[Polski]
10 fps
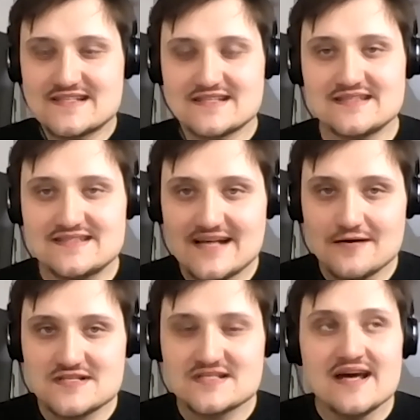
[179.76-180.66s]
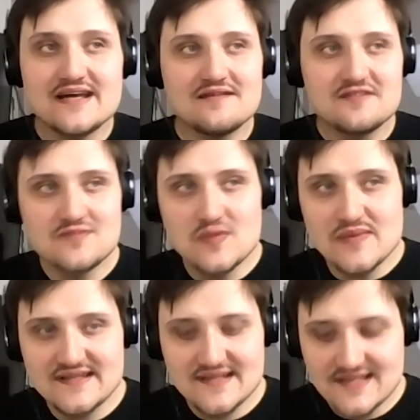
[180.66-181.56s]
tutaj zaraz i cały czas, i nawet w
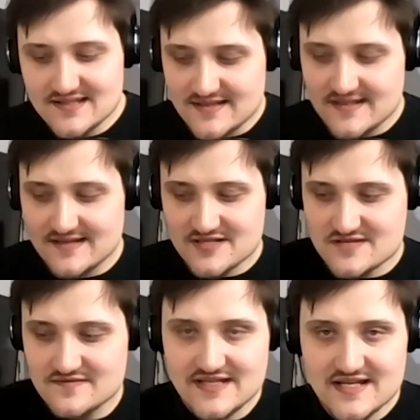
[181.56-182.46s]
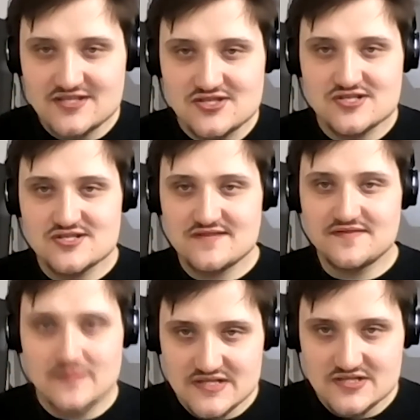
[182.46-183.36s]
momentach, kiedy, wiesz, wydaje ci się, że
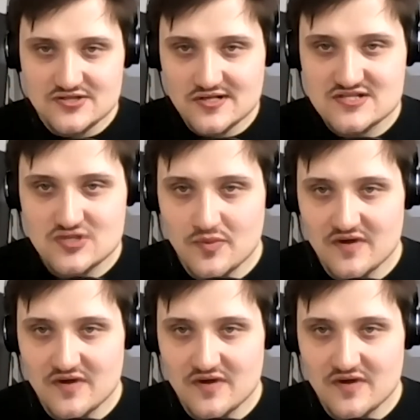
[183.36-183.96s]
film będzie trochę